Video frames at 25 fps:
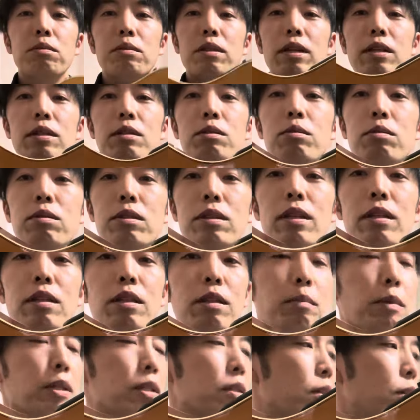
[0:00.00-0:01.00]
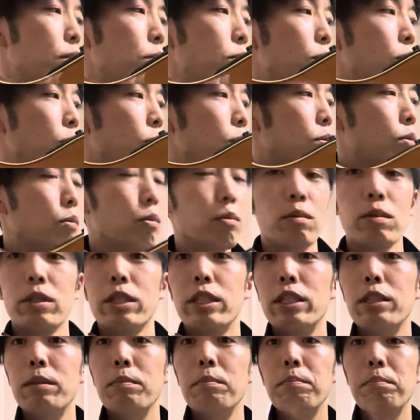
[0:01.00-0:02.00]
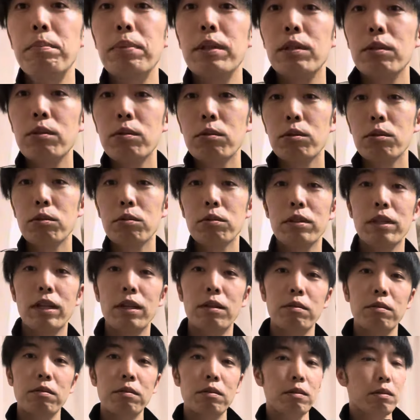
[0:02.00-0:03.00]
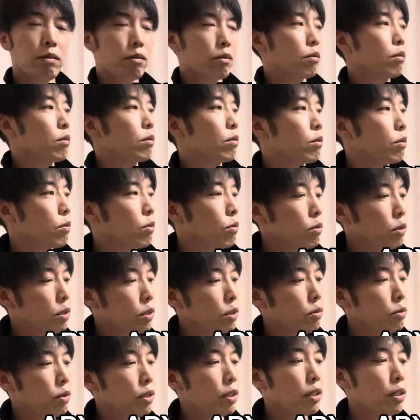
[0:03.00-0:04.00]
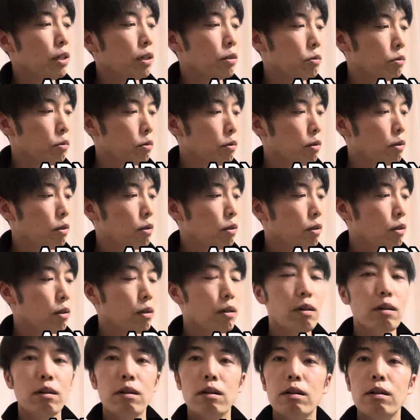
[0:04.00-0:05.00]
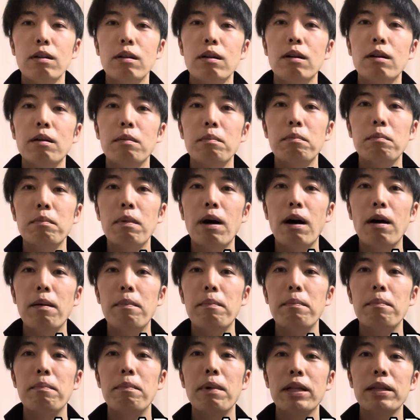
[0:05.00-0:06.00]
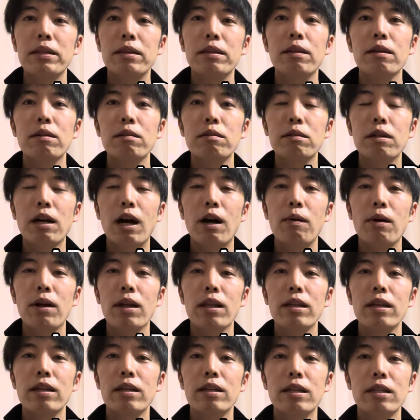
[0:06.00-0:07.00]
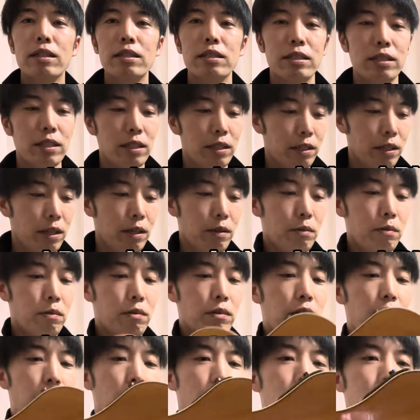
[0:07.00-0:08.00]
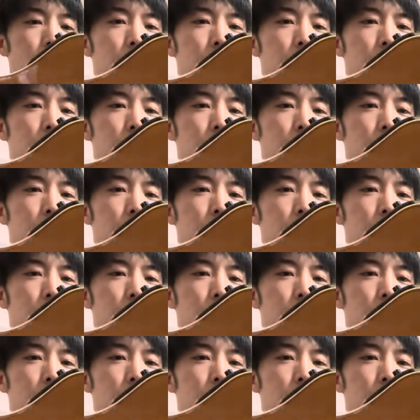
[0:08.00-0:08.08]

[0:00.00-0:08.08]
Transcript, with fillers: 年以上使ってますけどこの新品の状態のこっちのギターと、ま、全く変わらない感じで弾けるので